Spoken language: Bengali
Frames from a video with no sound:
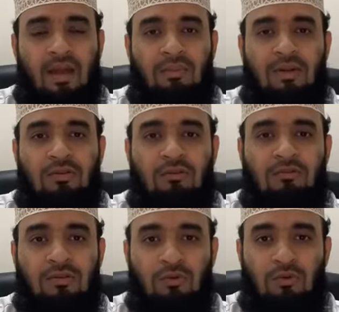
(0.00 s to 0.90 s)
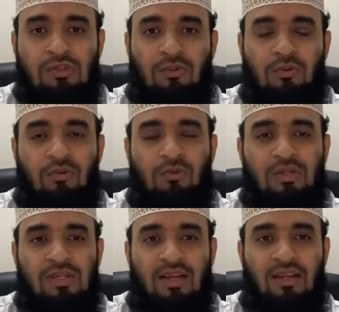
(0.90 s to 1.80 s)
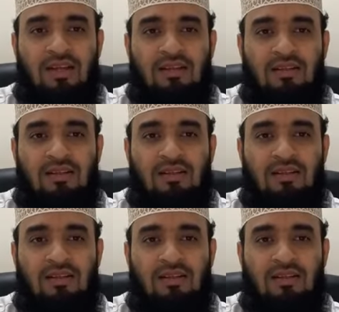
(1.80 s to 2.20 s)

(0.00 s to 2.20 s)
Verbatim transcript: আমরা ঈদ উল ফিতর উদযাপন করবো ইনশাআল্লাহ